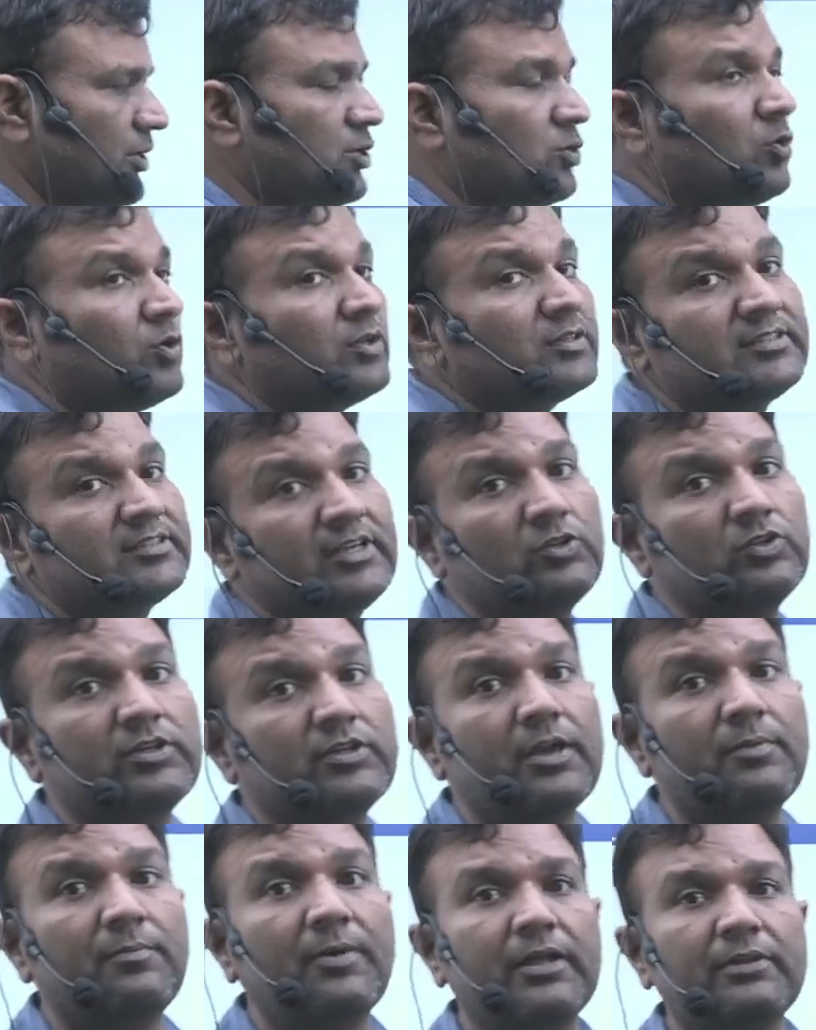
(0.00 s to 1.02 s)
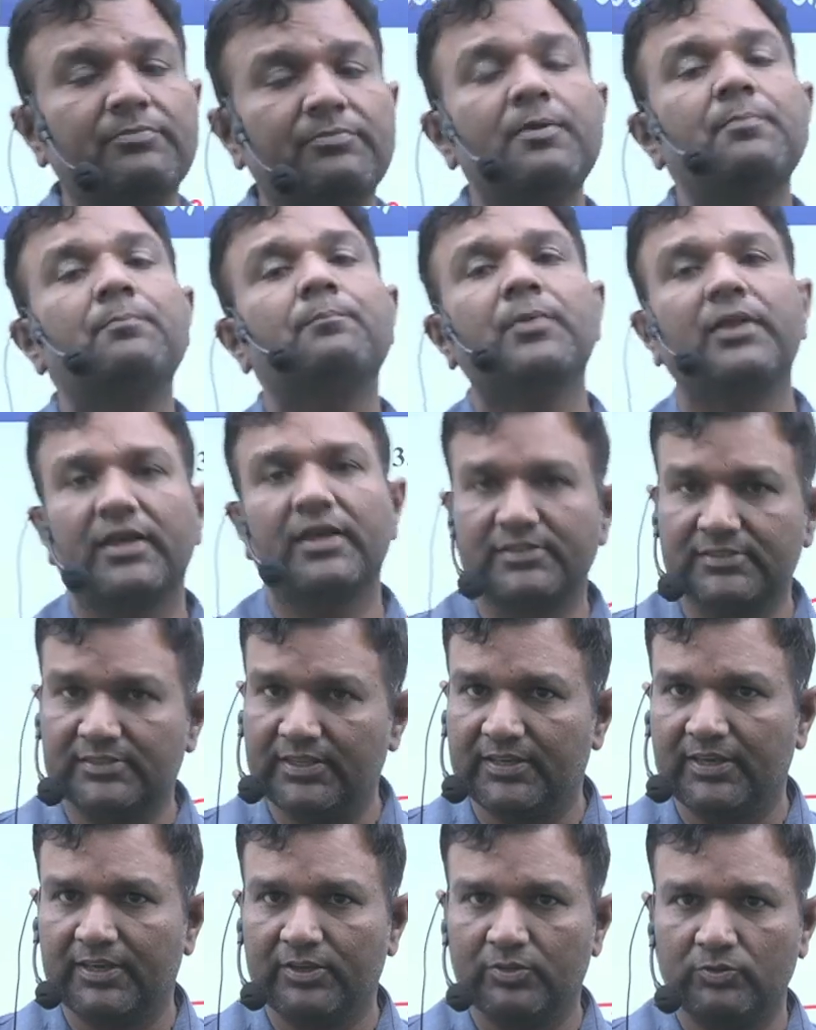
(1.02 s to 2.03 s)
कौन से युद्ध के बाद भी प्लासी के
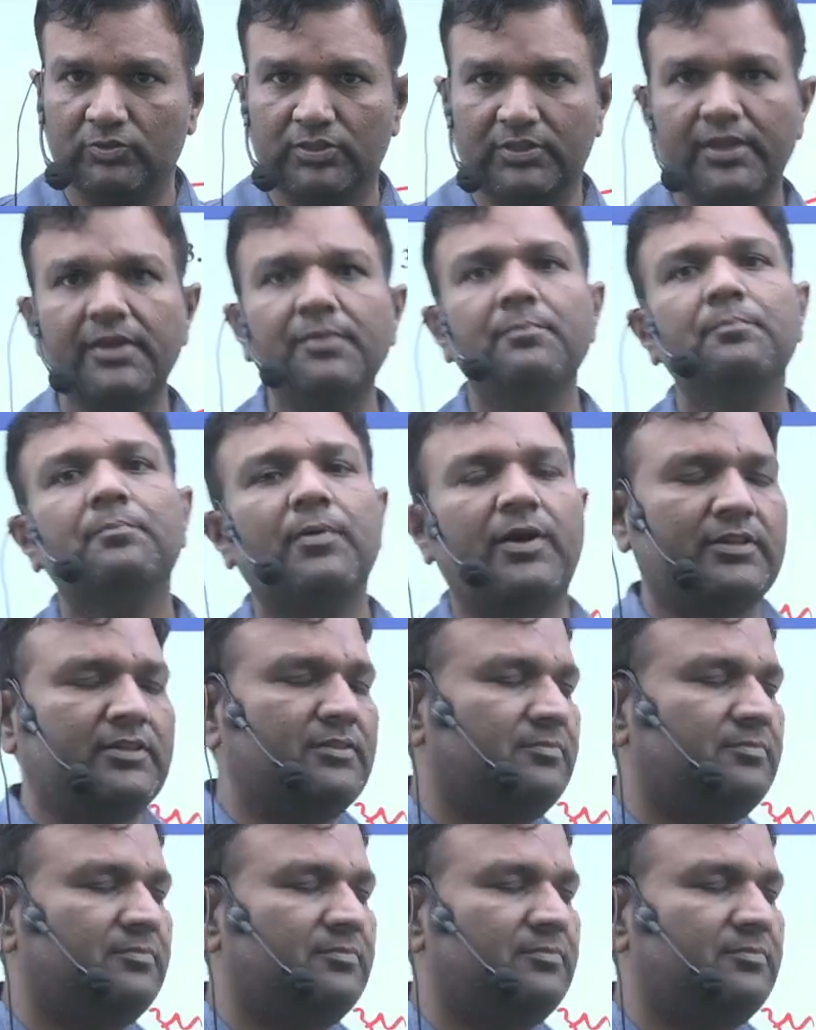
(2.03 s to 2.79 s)
युद्ध के बाद